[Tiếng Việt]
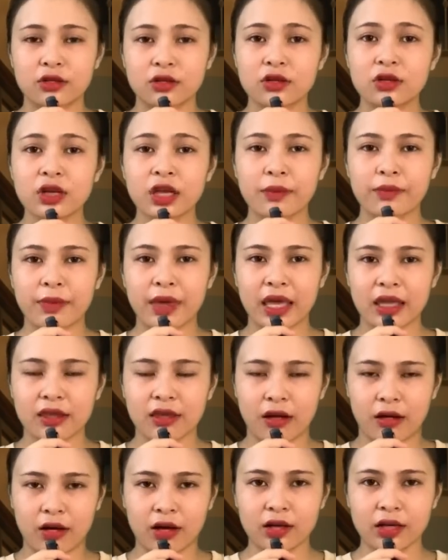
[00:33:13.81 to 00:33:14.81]
đứa em bé
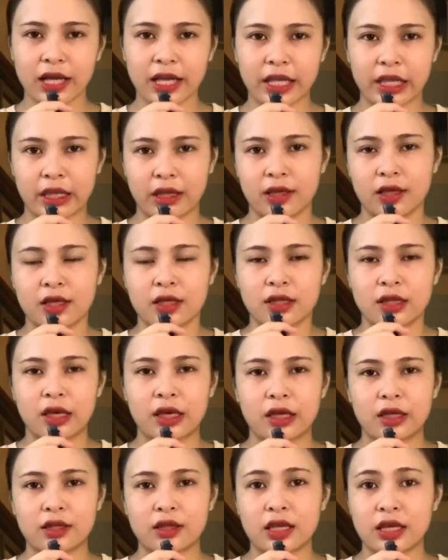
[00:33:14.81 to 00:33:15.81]
nhỏ này,
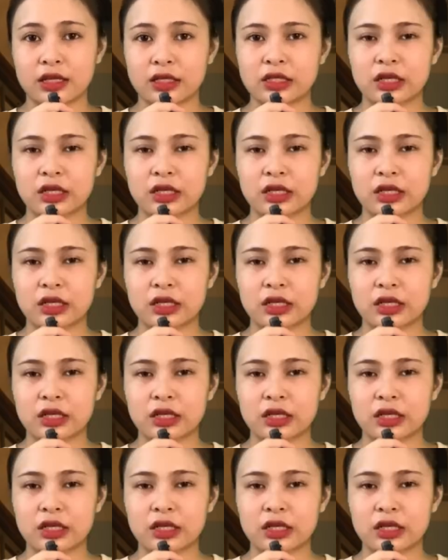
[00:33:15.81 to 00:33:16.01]
thì thiệt